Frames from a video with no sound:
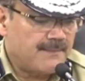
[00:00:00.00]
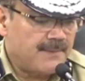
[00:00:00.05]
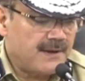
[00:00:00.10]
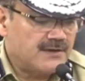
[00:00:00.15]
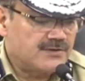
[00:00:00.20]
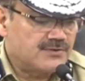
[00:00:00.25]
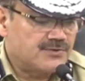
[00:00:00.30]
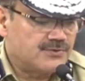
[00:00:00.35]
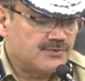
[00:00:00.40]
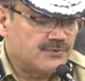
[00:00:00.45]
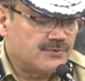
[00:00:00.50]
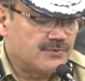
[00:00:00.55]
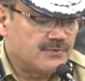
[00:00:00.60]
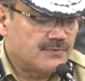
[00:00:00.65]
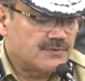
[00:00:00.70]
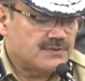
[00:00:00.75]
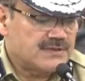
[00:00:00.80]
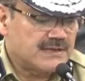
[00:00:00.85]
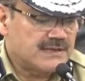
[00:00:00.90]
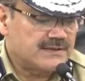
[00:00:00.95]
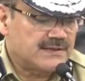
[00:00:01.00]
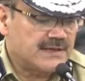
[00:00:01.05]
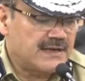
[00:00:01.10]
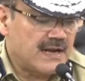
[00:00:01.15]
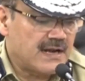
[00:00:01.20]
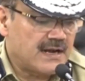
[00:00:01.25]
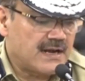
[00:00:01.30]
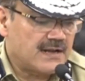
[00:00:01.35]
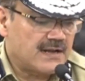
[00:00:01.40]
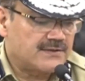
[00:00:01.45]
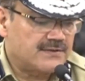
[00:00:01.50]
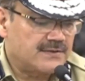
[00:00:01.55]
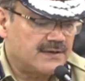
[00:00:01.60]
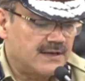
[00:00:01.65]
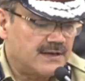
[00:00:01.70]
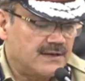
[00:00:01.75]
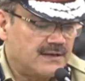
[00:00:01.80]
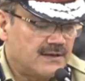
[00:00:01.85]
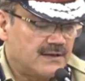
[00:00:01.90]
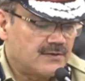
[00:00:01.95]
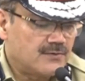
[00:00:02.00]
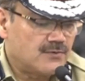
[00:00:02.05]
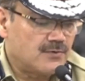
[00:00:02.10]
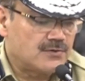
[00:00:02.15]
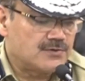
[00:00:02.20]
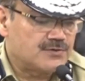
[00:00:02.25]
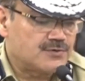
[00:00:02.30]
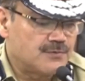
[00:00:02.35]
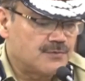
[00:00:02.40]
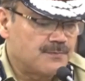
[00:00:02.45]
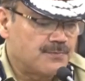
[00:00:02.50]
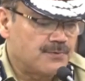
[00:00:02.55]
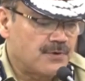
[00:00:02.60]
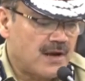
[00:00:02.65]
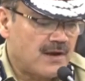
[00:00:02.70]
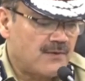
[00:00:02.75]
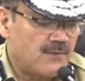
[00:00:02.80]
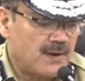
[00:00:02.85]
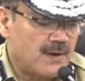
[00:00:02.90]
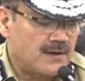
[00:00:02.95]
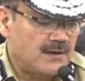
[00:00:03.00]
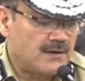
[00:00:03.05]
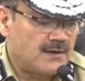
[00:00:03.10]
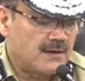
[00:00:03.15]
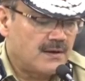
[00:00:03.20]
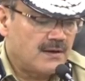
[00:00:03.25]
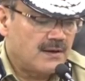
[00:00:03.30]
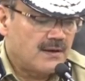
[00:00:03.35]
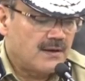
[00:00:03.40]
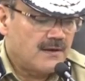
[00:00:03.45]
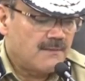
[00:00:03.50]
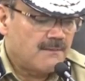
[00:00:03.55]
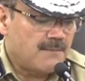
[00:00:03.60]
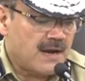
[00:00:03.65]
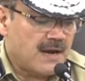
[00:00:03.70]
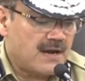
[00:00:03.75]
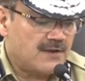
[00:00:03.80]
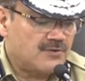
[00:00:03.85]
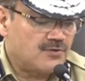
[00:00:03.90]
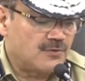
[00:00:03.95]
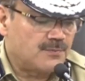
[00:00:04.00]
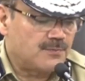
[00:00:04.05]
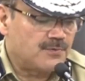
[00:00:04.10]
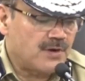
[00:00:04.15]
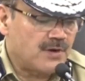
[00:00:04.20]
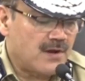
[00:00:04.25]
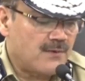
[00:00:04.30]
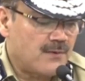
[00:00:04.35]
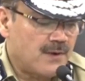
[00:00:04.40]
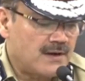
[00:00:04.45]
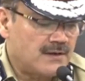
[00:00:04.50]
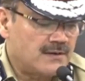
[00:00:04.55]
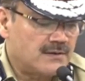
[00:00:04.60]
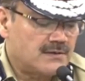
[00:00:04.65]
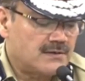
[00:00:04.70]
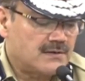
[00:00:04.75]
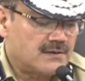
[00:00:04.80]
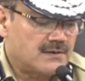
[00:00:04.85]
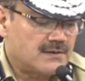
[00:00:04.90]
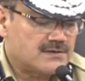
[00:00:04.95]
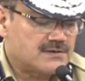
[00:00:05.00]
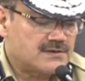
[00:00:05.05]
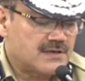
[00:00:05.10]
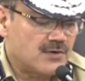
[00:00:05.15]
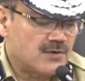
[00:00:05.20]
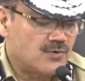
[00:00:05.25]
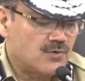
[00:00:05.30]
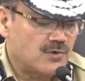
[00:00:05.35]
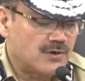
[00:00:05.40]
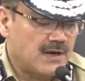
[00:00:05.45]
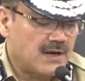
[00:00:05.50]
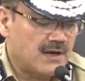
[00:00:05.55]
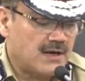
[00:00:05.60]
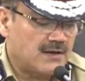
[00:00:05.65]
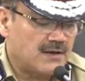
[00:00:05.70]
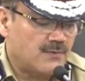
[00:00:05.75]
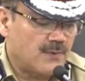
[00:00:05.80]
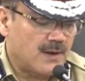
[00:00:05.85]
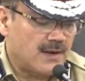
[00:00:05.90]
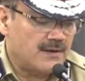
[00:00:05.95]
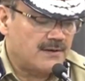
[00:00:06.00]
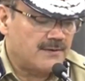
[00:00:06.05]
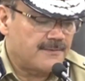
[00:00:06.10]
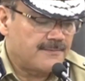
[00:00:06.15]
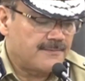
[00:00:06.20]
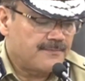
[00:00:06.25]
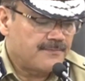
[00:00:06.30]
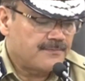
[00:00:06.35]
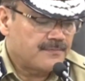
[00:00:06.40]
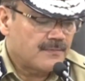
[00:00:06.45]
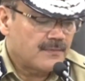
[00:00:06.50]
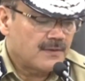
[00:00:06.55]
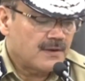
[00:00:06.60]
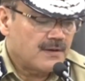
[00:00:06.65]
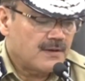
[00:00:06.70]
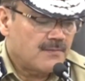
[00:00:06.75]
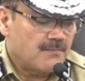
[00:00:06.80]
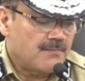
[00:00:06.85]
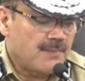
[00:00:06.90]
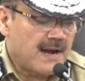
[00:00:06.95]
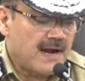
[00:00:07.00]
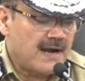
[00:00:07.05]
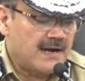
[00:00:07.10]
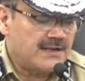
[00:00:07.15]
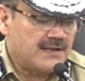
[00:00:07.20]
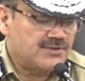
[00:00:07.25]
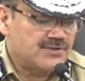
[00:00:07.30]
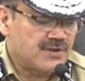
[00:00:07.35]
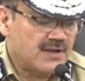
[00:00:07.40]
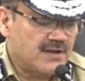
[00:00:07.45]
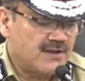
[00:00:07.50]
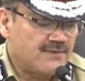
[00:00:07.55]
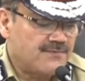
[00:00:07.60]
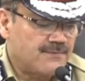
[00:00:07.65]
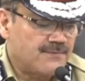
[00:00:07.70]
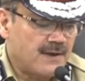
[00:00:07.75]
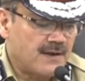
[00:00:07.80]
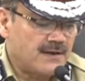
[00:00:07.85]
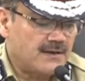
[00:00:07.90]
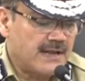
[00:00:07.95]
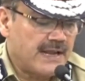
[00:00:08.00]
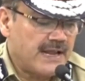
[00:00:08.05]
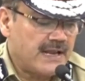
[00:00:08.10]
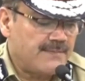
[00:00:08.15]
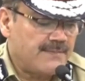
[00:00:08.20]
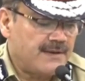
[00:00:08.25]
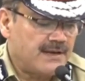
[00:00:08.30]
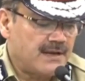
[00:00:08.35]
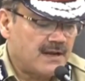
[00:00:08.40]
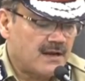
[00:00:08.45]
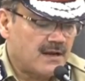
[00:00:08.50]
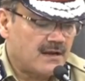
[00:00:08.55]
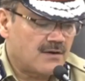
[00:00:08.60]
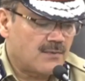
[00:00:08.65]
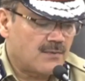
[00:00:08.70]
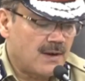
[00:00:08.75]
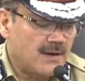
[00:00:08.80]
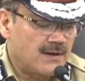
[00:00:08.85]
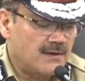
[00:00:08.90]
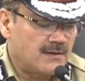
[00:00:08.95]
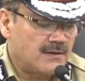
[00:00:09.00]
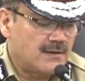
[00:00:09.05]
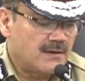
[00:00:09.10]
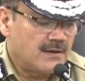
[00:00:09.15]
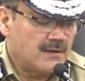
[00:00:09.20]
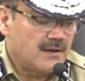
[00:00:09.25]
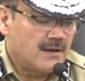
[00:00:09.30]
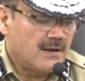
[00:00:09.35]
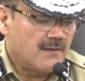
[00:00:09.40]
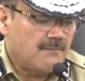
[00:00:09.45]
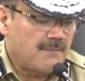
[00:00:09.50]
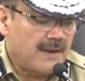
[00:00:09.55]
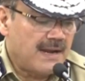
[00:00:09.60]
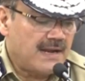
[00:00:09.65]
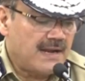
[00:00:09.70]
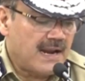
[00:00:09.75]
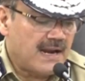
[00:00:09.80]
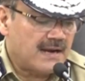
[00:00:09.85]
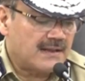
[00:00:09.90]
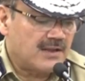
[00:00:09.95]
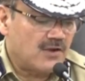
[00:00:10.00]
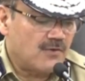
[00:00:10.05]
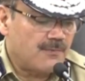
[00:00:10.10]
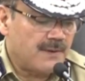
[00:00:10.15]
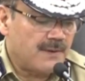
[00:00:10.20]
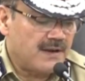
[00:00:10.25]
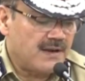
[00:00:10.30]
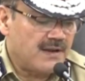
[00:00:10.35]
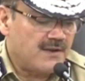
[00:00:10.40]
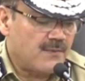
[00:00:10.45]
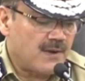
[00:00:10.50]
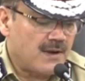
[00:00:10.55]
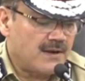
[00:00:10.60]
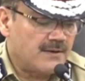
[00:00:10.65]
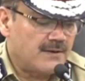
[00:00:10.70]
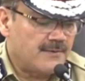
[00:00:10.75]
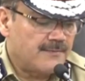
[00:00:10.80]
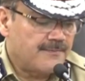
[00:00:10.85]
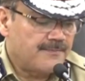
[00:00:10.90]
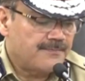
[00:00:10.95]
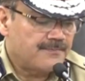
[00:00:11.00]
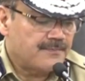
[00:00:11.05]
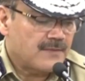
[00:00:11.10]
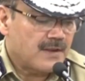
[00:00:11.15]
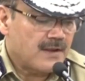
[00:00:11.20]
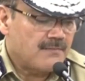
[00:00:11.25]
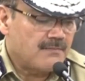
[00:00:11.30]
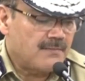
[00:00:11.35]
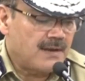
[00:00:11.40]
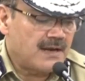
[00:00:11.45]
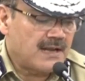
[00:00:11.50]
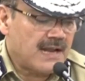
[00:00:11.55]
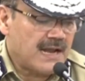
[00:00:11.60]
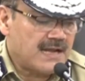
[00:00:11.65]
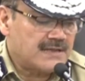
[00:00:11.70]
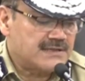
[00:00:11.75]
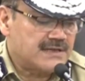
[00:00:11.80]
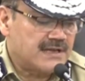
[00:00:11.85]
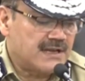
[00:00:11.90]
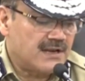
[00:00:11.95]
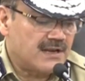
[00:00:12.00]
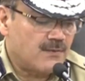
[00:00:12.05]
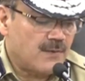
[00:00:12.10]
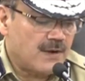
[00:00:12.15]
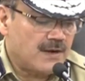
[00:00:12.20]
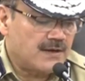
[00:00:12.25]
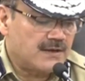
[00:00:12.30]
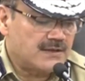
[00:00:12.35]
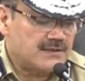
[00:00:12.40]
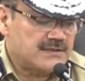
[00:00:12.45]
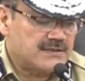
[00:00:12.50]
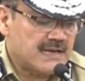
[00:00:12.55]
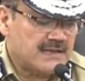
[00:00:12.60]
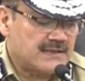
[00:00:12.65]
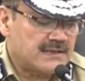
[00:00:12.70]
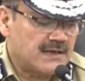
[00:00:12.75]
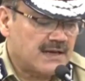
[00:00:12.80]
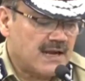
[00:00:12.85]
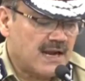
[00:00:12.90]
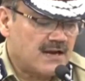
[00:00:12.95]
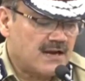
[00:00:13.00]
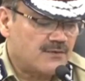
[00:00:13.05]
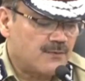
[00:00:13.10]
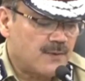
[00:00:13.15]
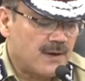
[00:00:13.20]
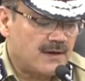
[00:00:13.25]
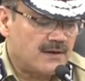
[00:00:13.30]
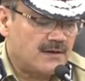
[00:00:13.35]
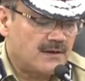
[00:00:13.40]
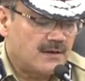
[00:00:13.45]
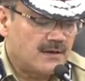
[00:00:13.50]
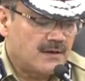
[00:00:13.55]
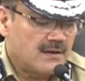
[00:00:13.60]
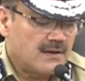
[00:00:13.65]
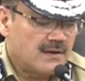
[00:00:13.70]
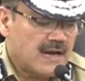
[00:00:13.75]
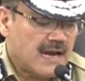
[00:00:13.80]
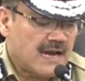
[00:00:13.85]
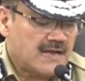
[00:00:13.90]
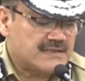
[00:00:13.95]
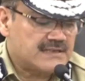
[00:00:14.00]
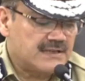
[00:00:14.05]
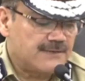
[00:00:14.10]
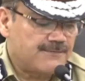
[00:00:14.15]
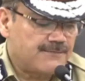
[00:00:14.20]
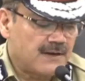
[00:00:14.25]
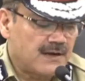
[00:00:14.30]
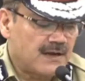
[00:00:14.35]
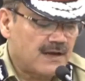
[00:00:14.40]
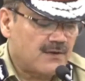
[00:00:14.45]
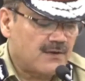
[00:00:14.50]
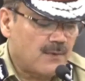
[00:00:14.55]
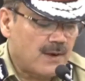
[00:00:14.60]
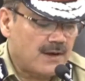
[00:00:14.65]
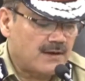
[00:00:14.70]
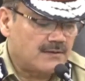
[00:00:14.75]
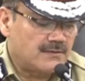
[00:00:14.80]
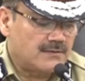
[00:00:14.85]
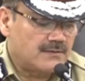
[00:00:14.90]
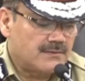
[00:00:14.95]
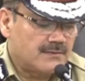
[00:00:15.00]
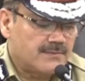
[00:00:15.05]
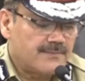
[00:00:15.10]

पेट टू छत्रीनाका नाका थ्री कुलसुमपुरा वन बहादुरपुरा वन सरूर नगर वन पहाड़ी शरीफ वन एलबी नगर वन मैलार देवपल्ली वन मलकाजगिरी वन चादरघाट वन आसिफ नगर वन